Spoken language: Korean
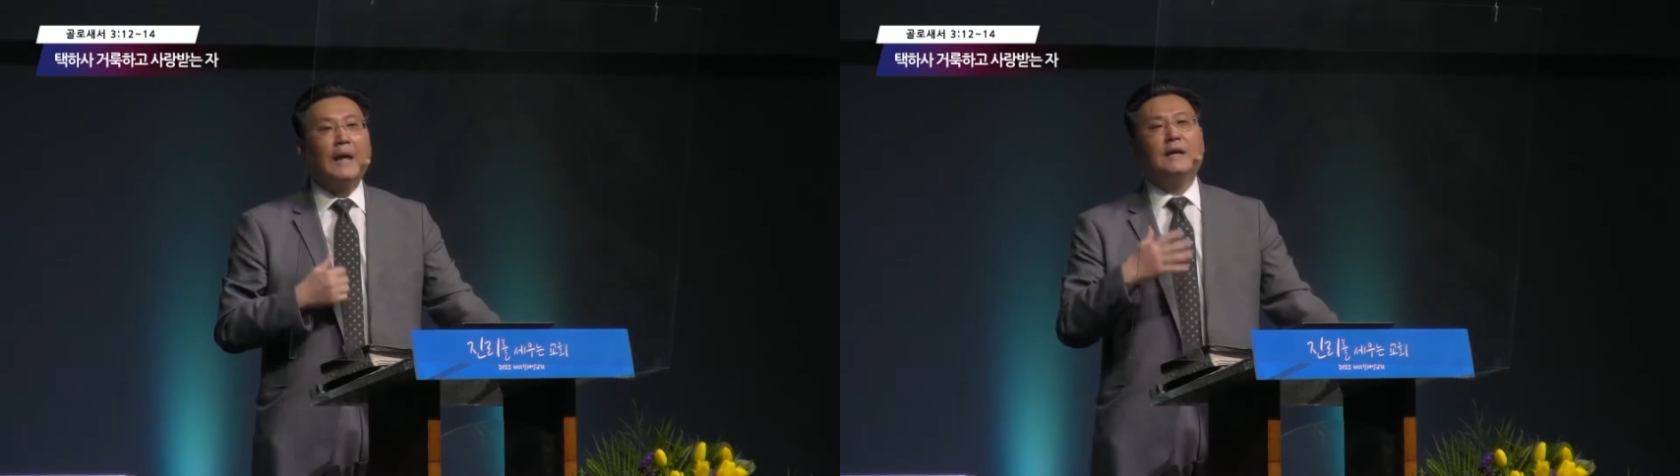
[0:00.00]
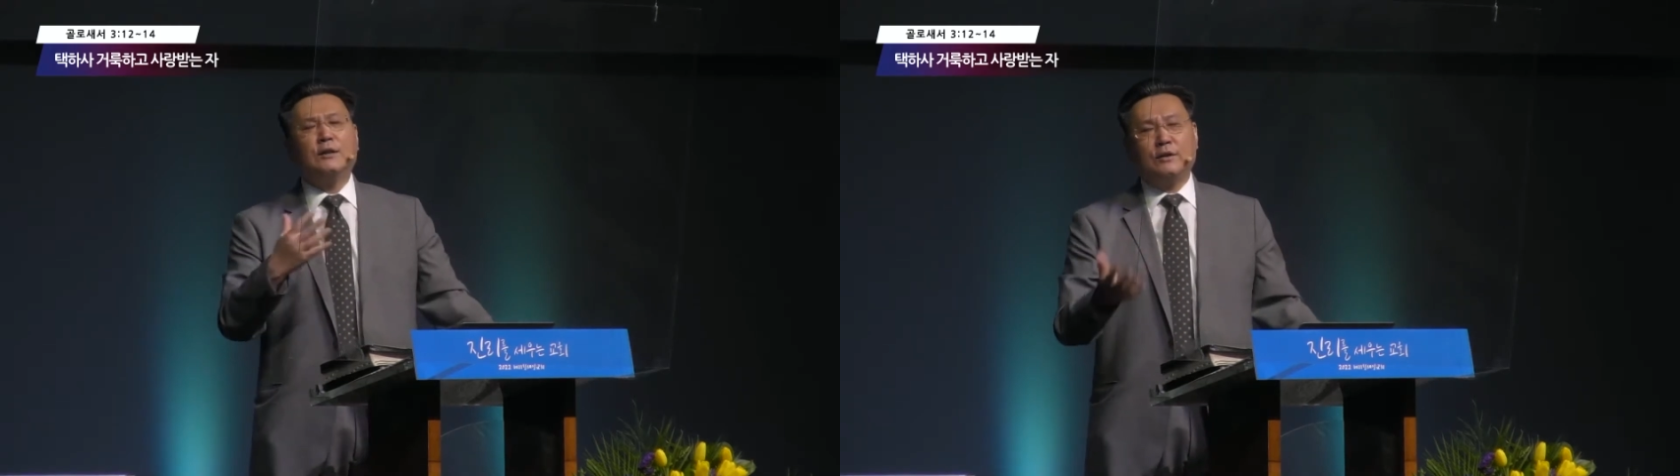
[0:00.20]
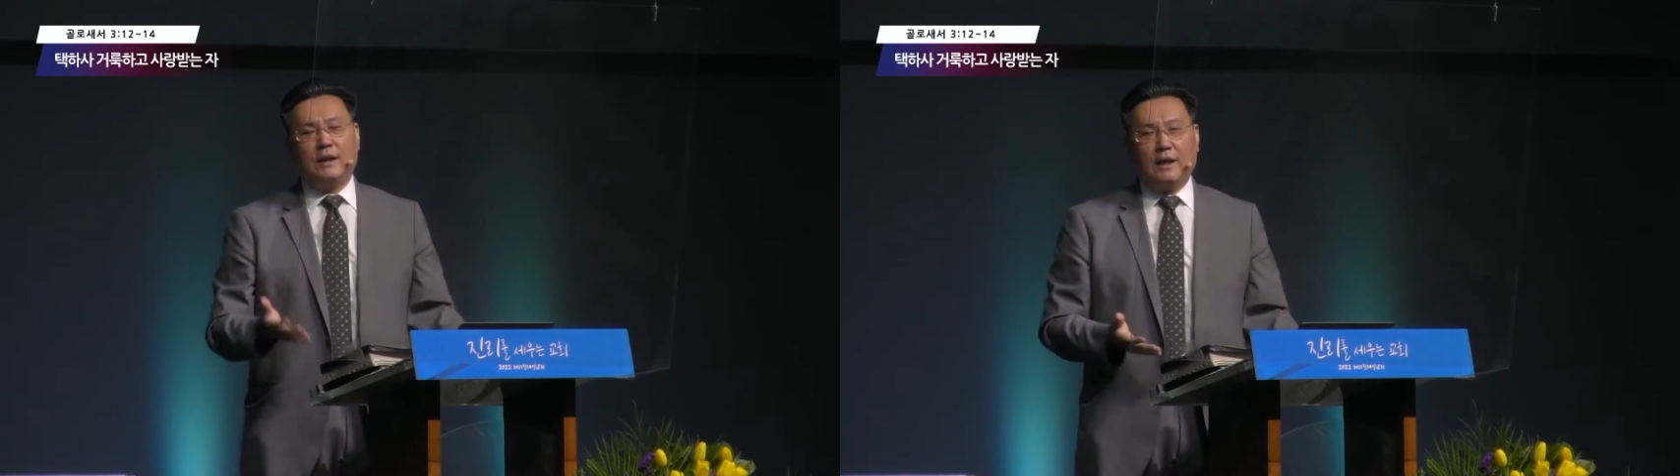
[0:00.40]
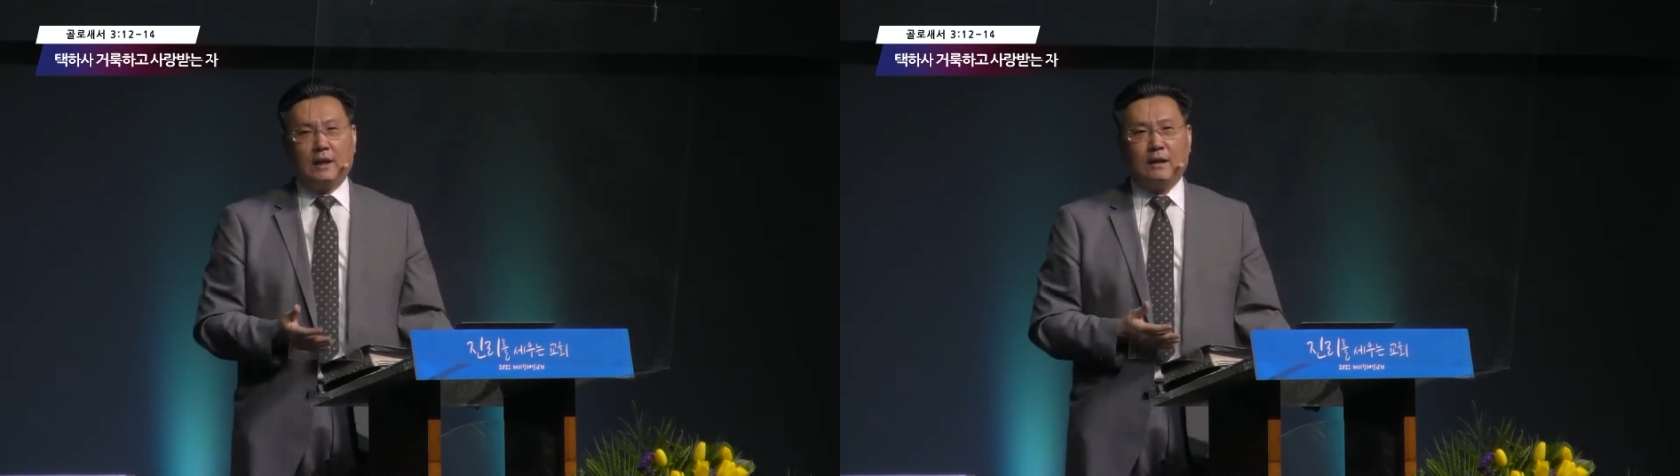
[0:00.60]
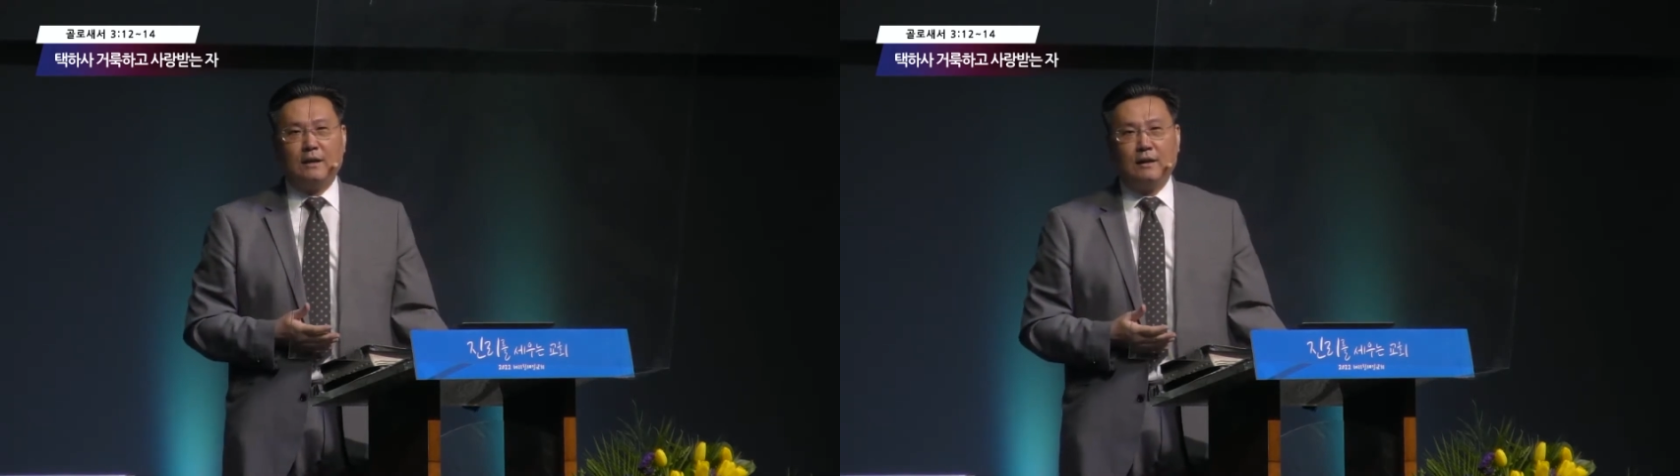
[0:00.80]

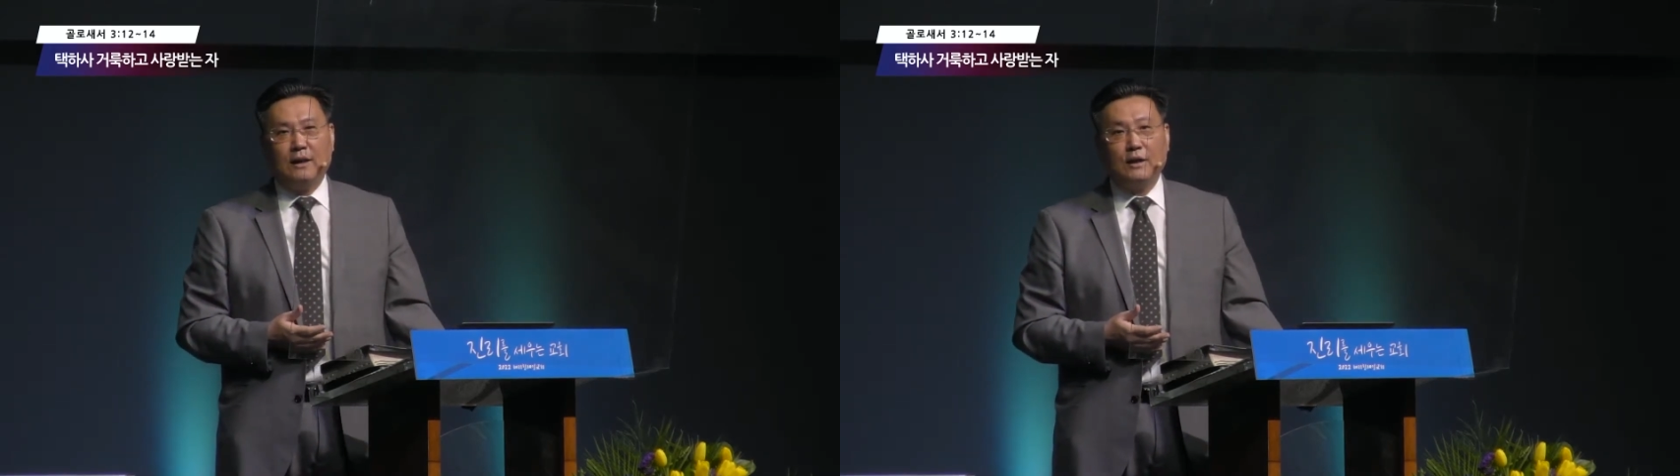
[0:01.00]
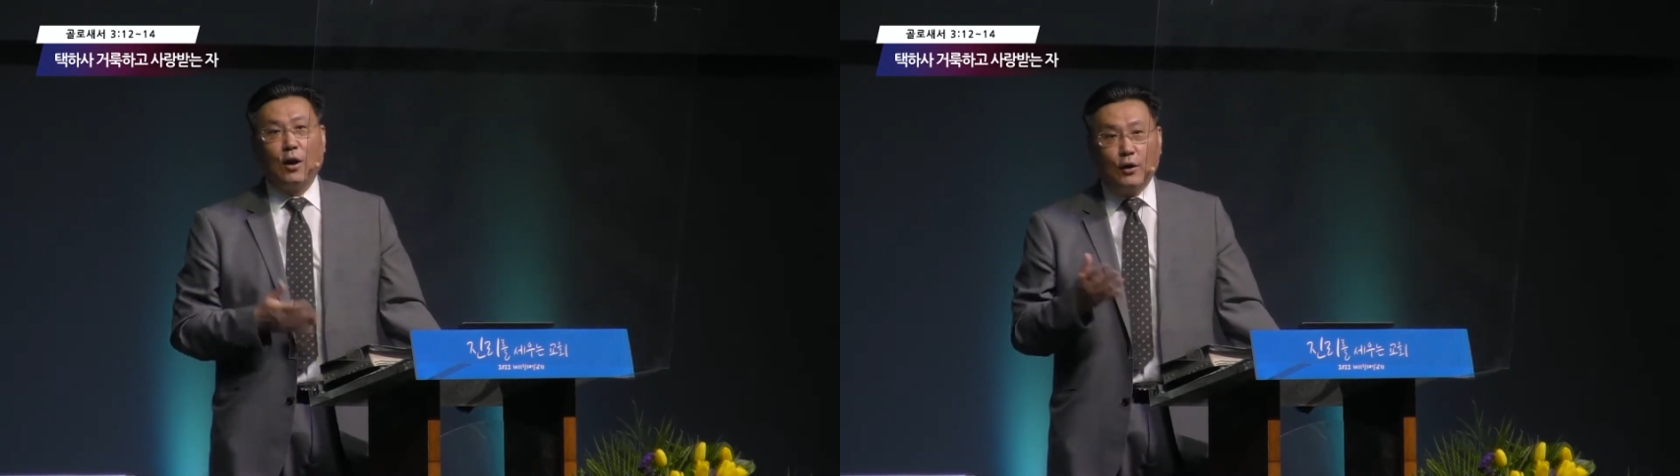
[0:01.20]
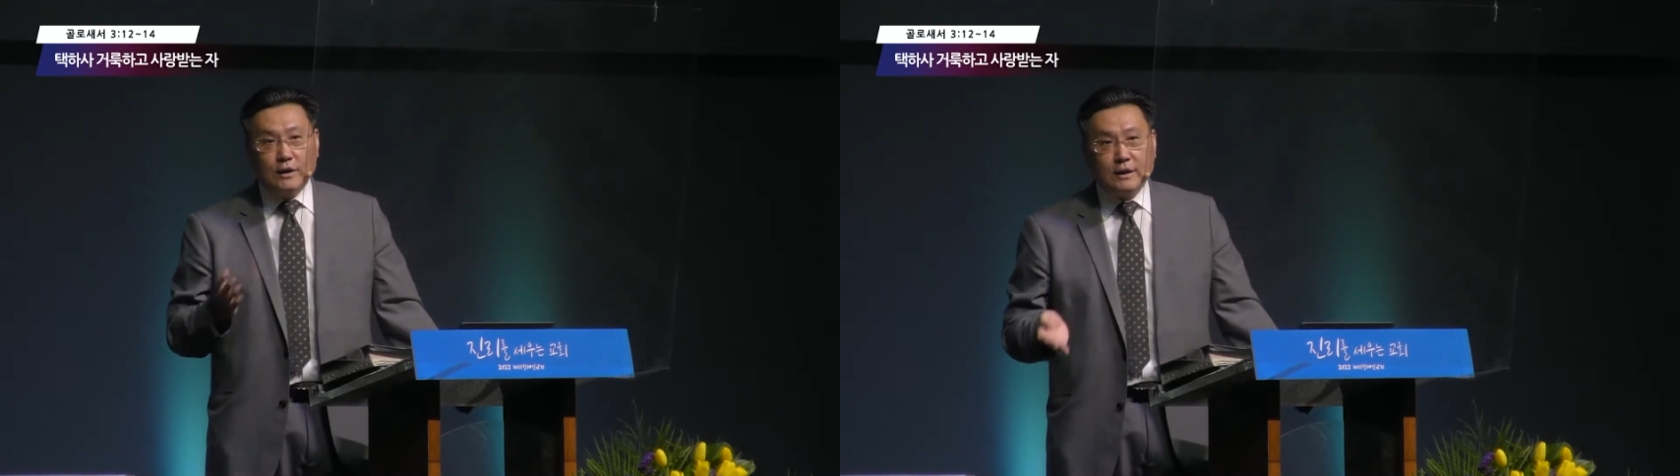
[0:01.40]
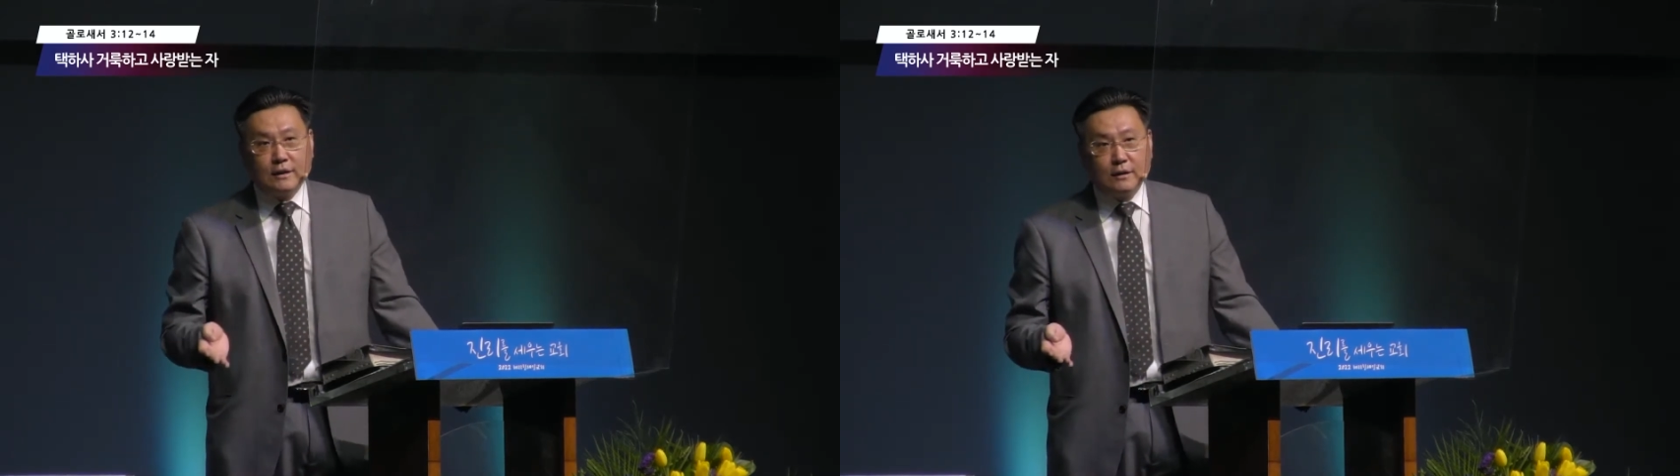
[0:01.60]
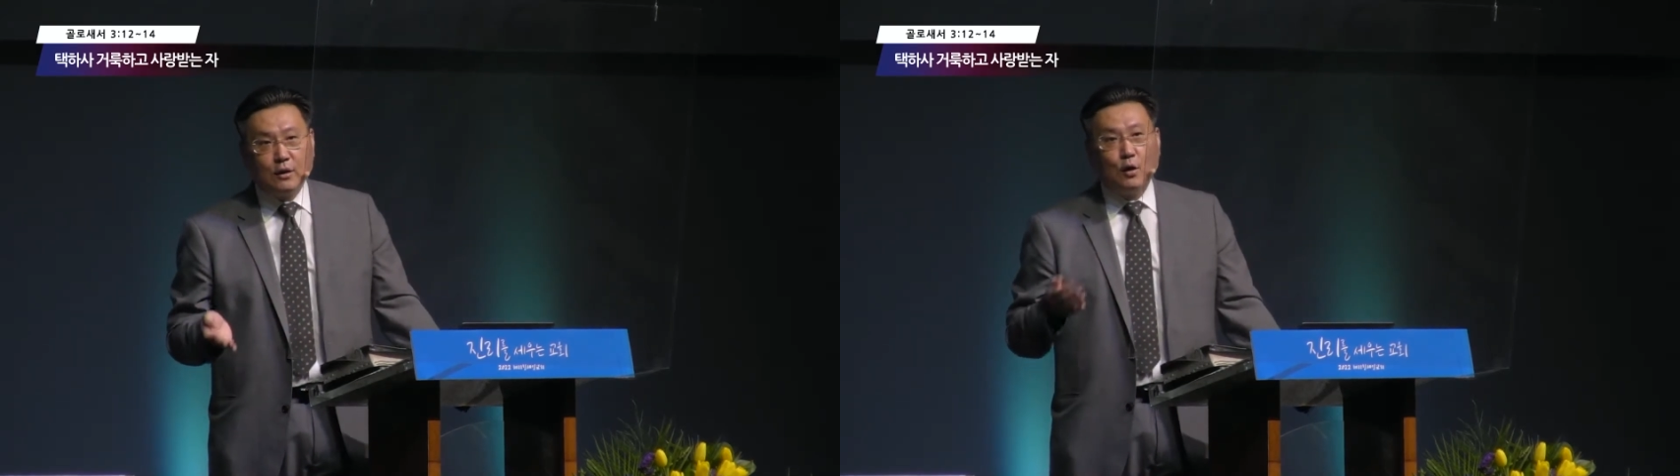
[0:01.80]
그런데
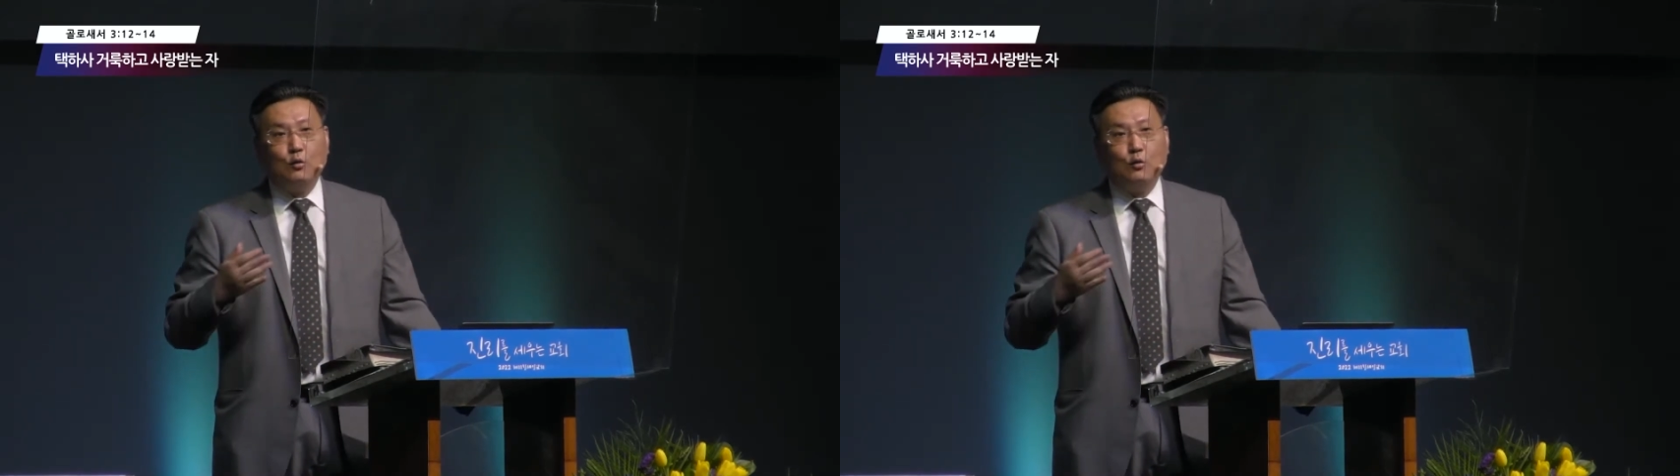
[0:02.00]
현실은